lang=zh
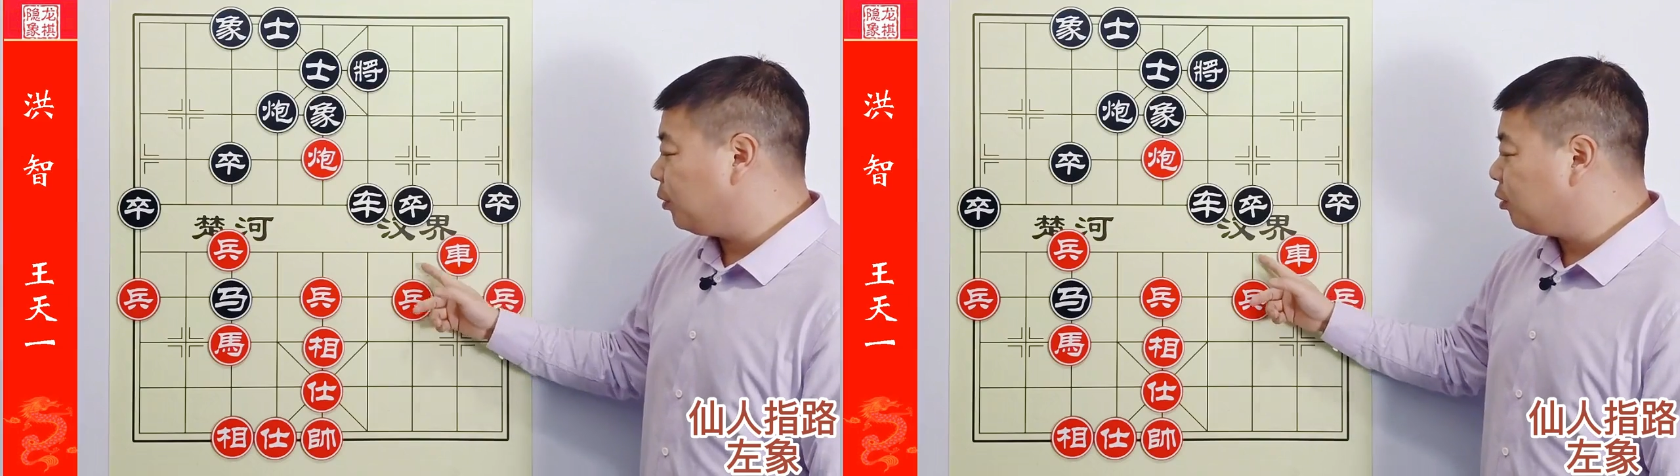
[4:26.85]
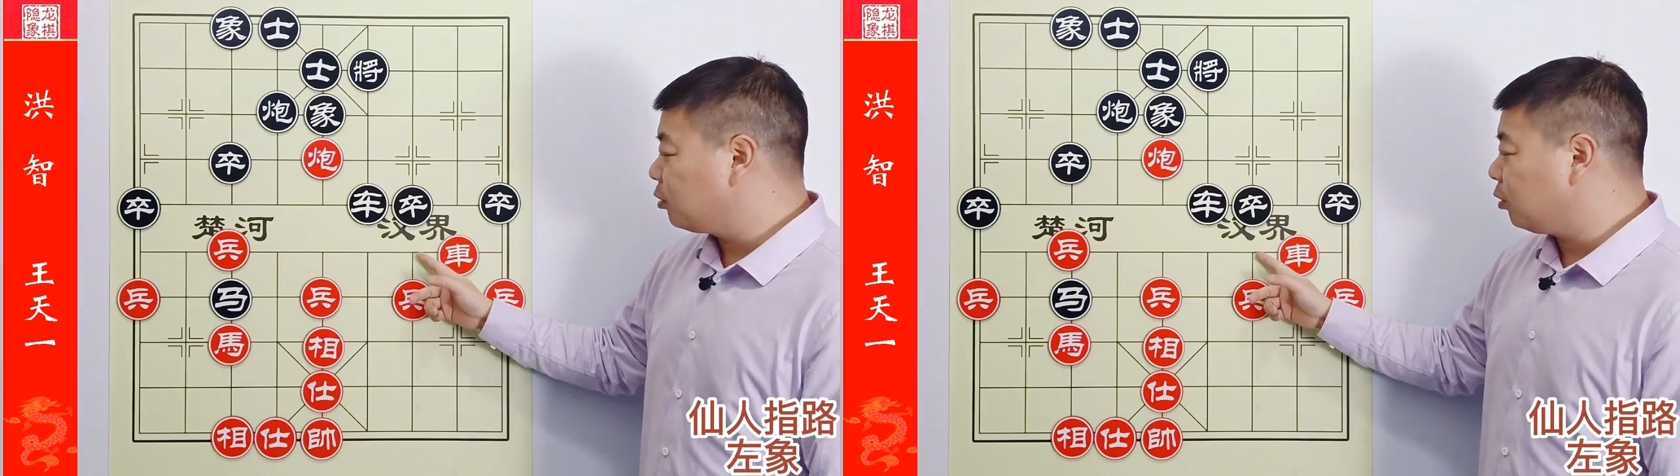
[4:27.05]

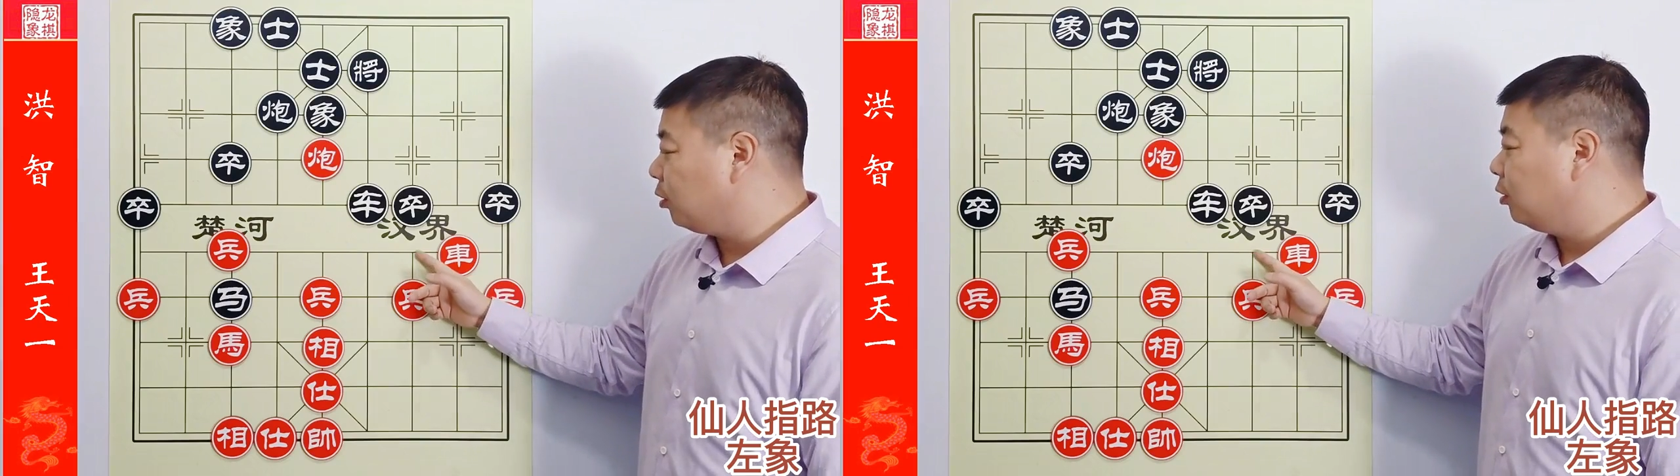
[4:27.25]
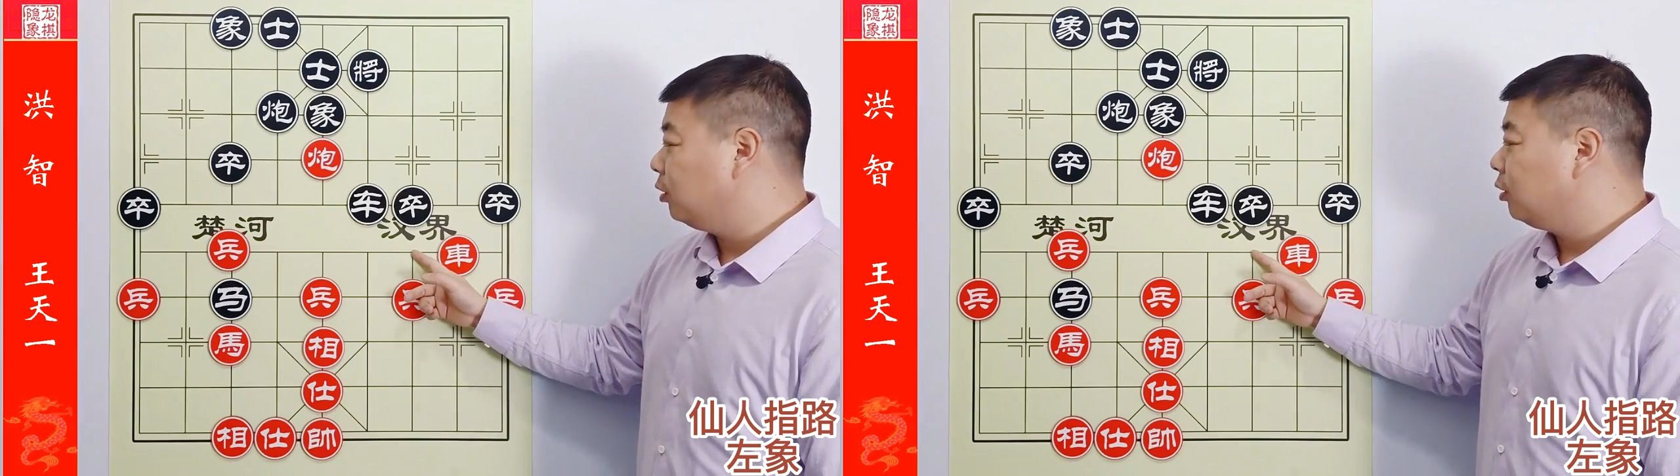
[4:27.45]
比如说
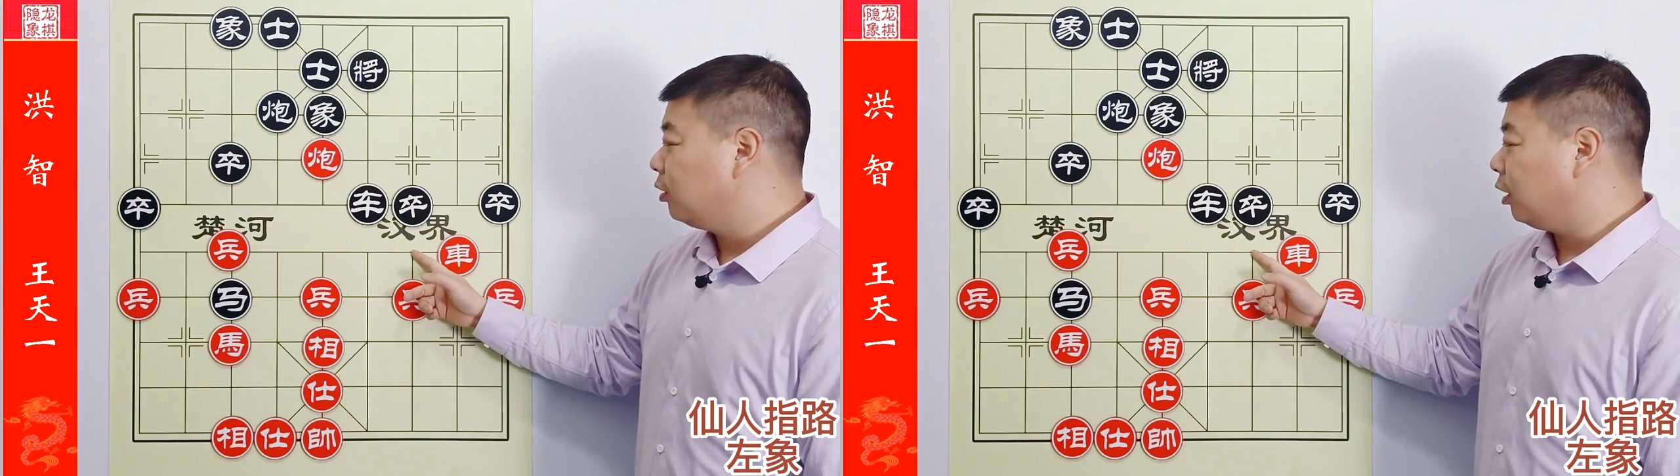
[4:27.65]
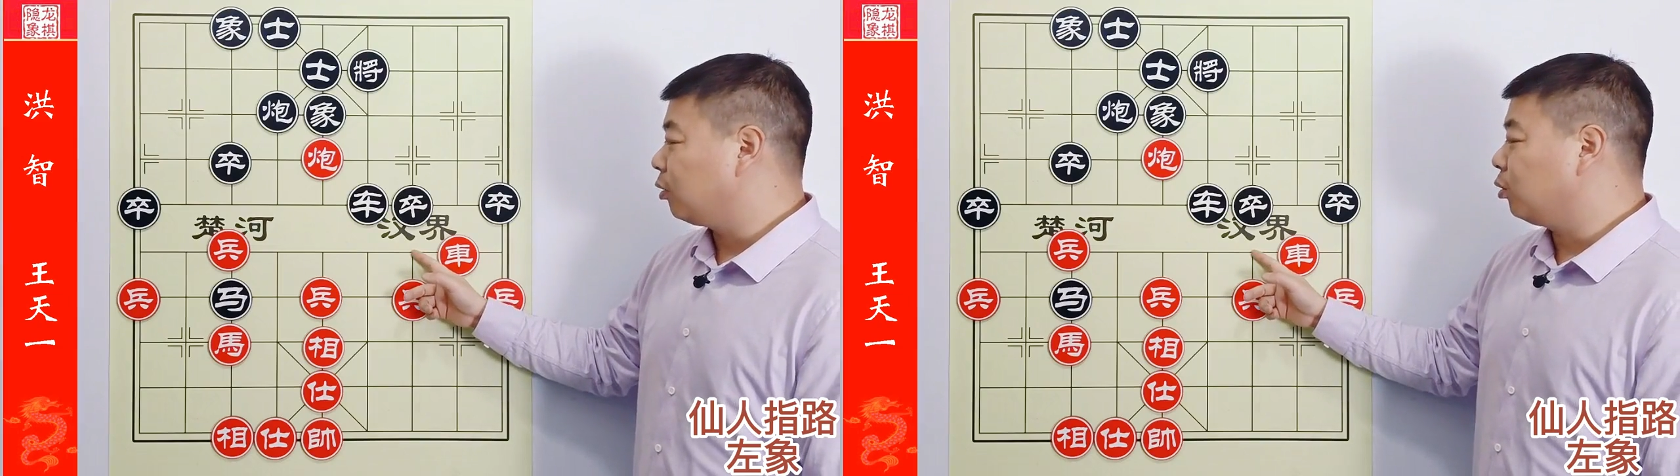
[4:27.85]

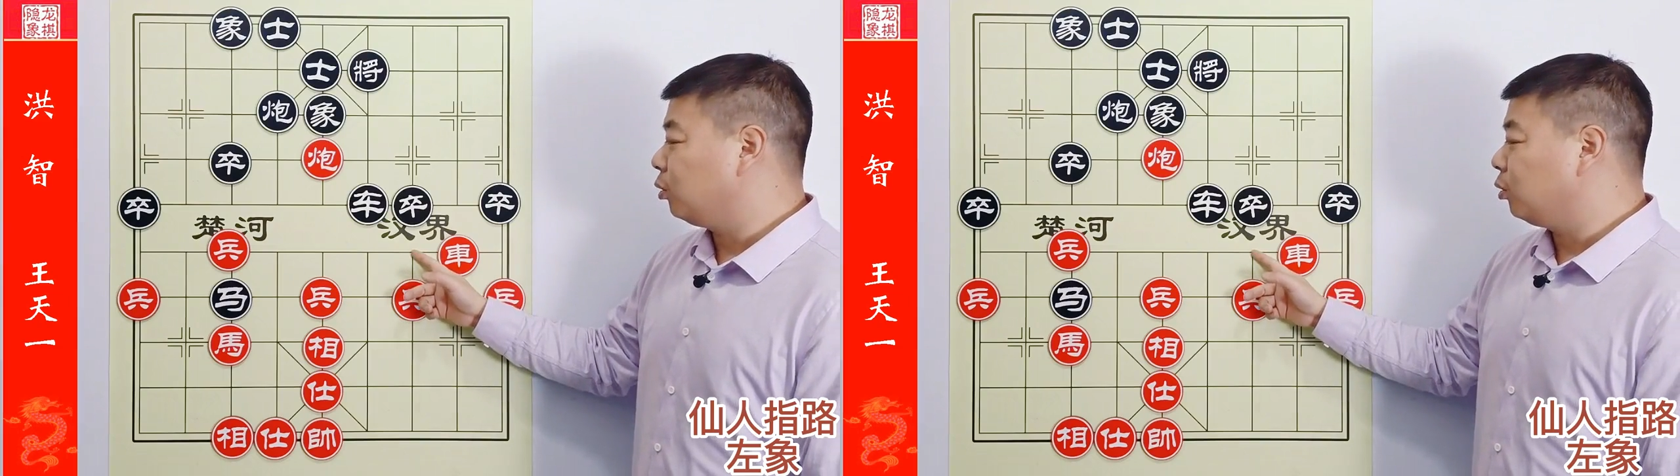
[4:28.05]
啊，